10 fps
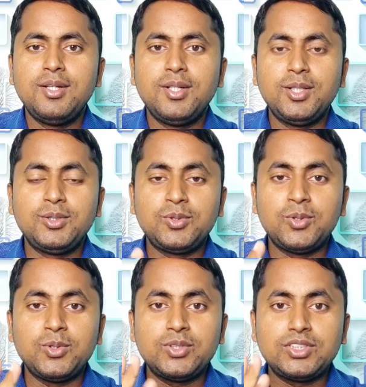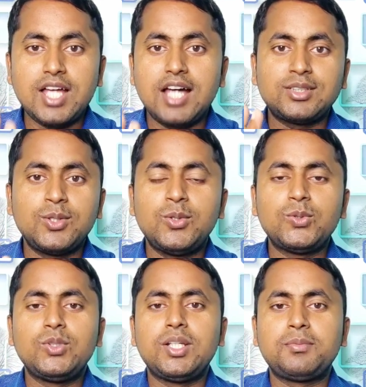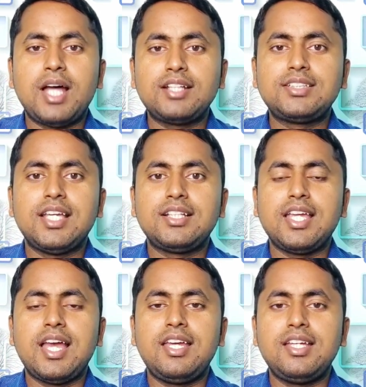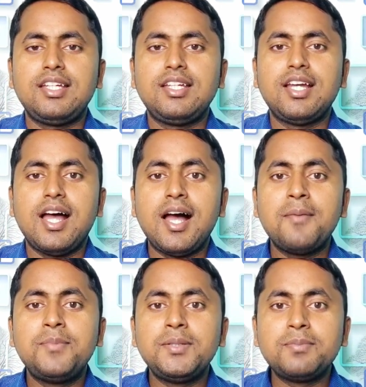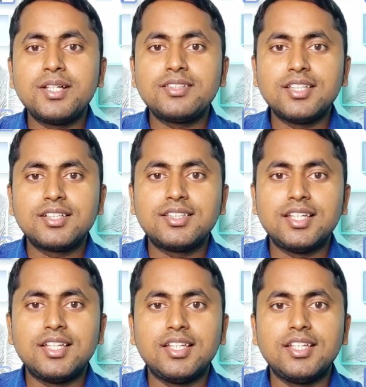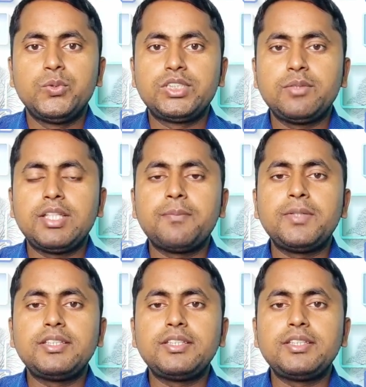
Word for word: नहीं तो सात लोगों को गिरफ्तार किया गया है आप भी फंस सकते हैं उसके बाद अपने